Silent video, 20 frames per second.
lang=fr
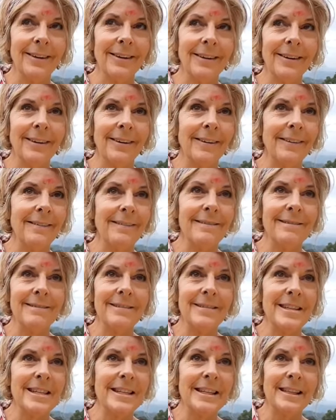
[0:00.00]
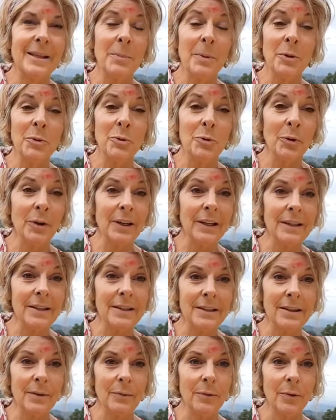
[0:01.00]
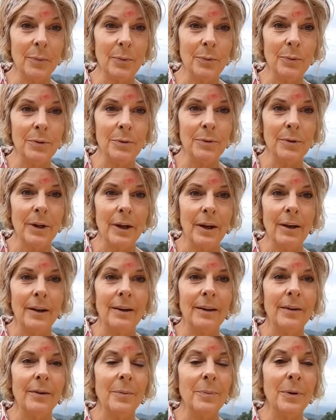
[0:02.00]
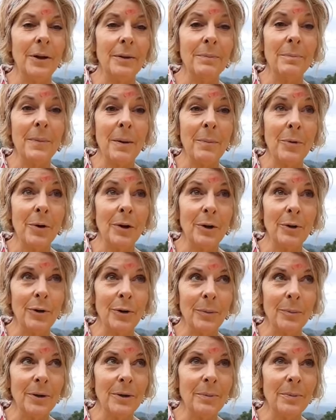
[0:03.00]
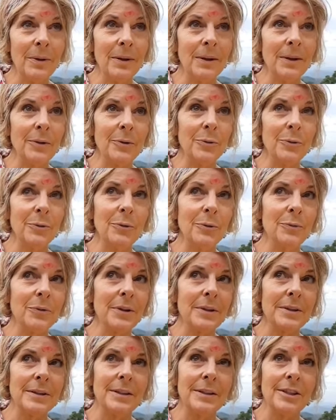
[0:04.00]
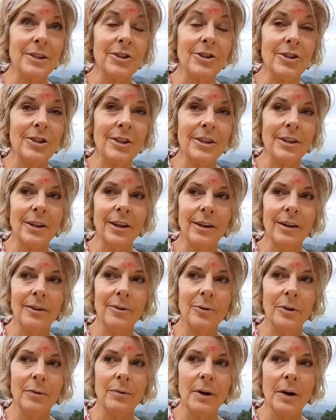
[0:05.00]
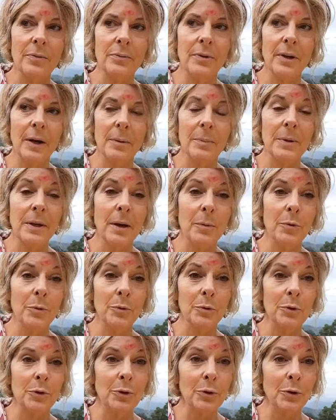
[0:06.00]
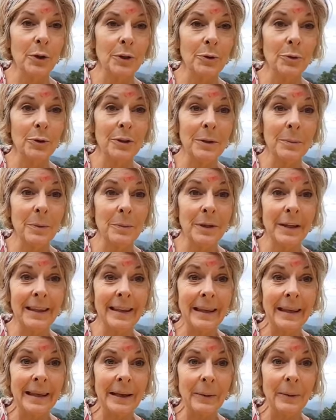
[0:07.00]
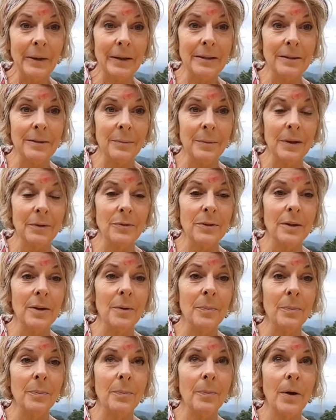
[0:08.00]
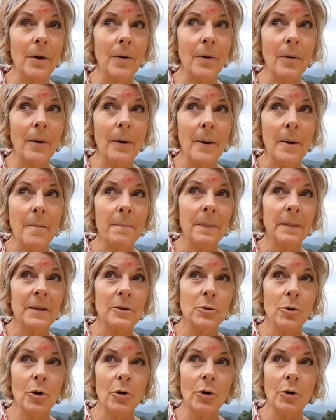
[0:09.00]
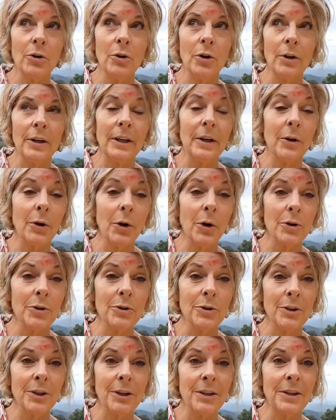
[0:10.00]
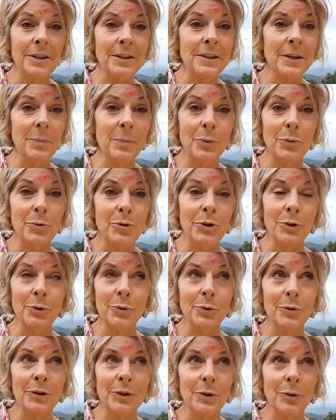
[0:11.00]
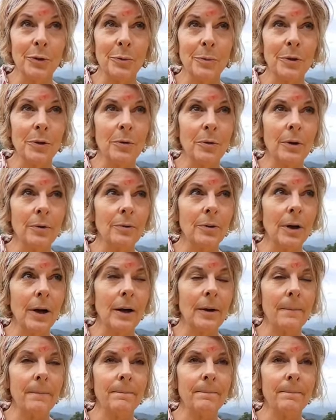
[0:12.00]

Euh, ils n'étaient pas du tout agressifs en plus. Il y avait plein de mamans avec leurs bébés et tout. Enfin, c'était génial de les voir faire. Puis à un moment donné, on leur a donné même des cacahuètes, mais vous savez, euh, ils sont encore dans l'écorce et ils épluchent et tout. C'est trop mignon à voir.